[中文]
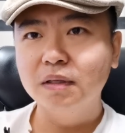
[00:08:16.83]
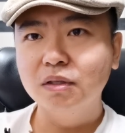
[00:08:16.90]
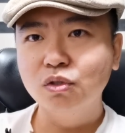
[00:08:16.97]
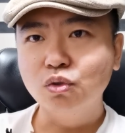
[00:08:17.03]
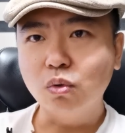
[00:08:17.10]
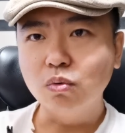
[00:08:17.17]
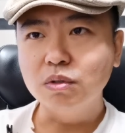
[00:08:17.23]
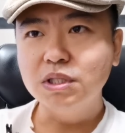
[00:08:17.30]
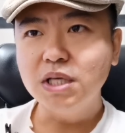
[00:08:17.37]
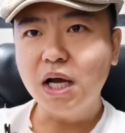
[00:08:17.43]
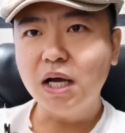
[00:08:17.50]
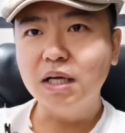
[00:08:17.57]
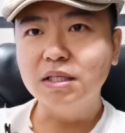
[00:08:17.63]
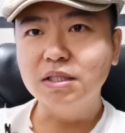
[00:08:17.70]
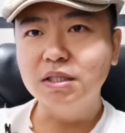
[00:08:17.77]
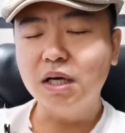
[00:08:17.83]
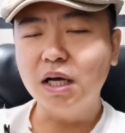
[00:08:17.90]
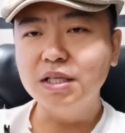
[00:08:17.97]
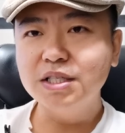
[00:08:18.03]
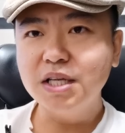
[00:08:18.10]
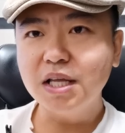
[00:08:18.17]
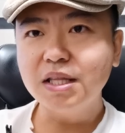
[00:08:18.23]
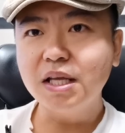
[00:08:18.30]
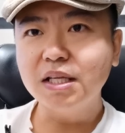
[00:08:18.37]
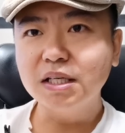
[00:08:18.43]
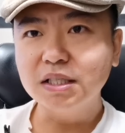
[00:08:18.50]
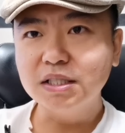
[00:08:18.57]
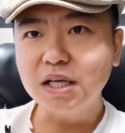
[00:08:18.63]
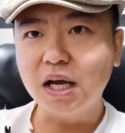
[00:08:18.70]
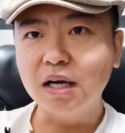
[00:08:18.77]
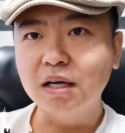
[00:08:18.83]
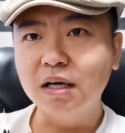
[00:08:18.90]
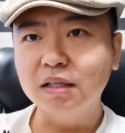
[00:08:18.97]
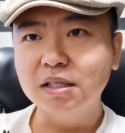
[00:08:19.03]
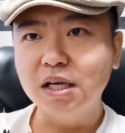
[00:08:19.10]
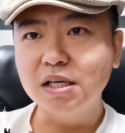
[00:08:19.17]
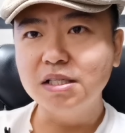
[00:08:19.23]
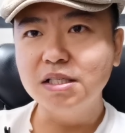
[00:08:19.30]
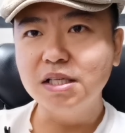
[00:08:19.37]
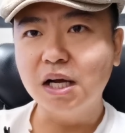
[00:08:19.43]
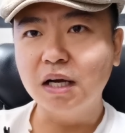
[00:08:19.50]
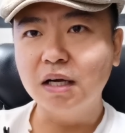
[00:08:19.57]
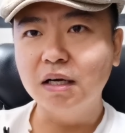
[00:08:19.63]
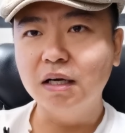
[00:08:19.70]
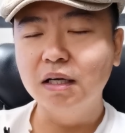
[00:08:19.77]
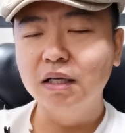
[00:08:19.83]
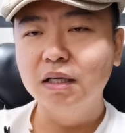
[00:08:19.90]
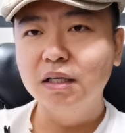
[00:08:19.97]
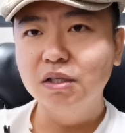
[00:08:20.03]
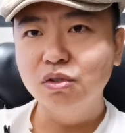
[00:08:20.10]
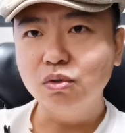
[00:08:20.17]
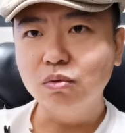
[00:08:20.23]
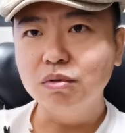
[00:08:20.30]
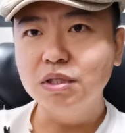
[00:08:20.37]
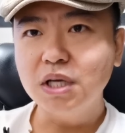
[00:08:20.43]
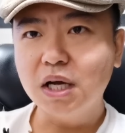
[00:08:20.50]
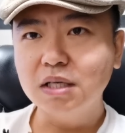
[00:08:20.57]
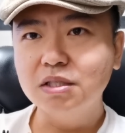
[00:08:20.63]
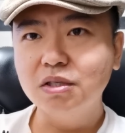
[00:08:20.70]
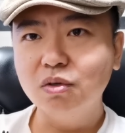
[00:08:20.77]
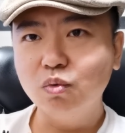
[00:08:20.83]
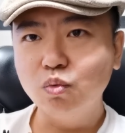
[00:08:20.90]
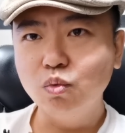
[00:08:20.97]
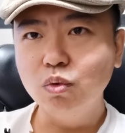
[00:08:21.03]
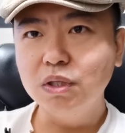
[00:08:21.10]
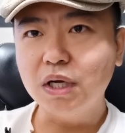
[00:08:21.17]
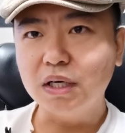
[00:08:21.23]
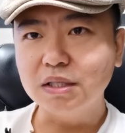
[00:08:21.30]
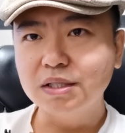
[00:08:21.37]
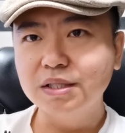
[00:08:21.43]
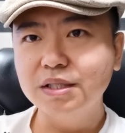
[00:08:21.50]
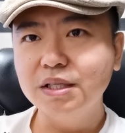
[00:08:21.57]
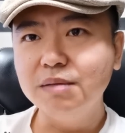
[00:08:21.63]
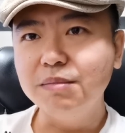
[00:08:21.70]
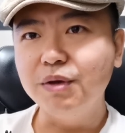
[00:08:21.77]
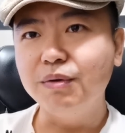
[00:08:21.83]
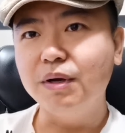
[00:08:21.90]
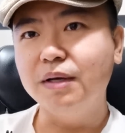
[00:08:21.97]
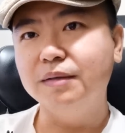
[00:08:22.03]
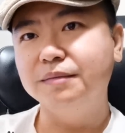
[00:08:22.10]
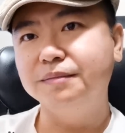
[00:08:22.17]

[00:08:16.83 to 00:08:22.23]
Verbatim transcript: 总价值按现在这个价格，天然气价格总价值五点四亿美元。